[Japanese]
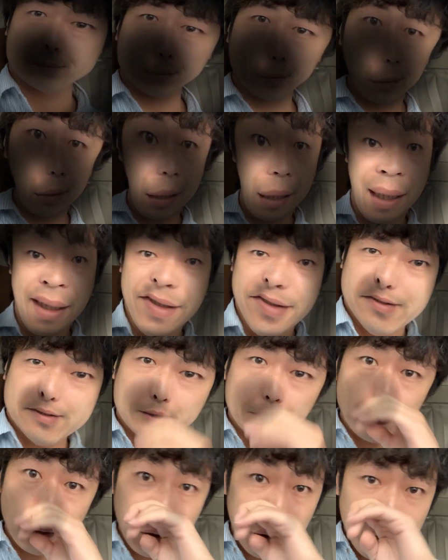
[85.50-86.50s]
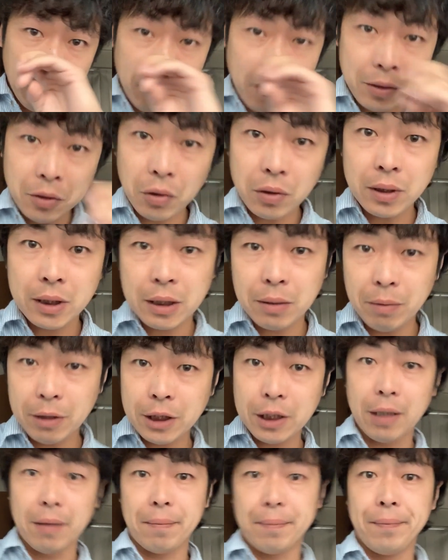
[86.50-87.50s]
はい、積み込み場所着きまし
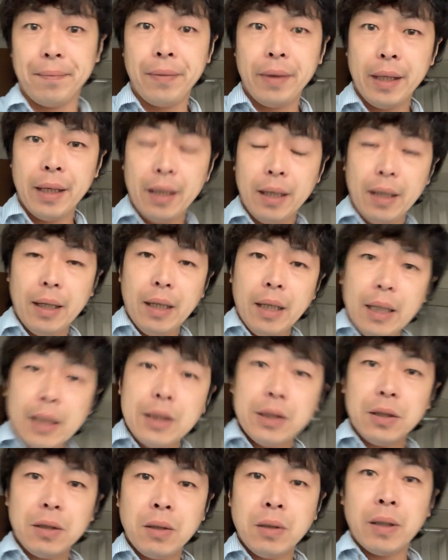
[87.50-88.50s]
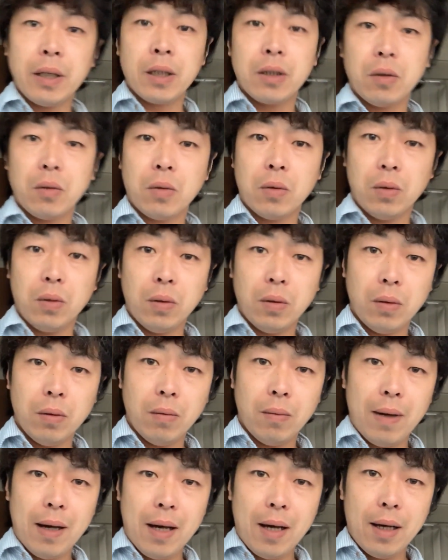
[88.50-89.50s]
た。ちょっとね、ここ
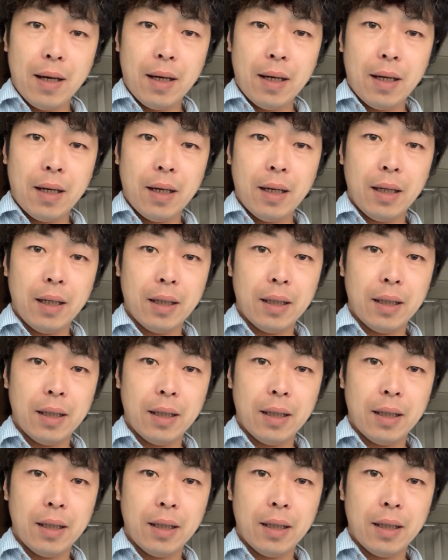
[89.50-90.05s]
は、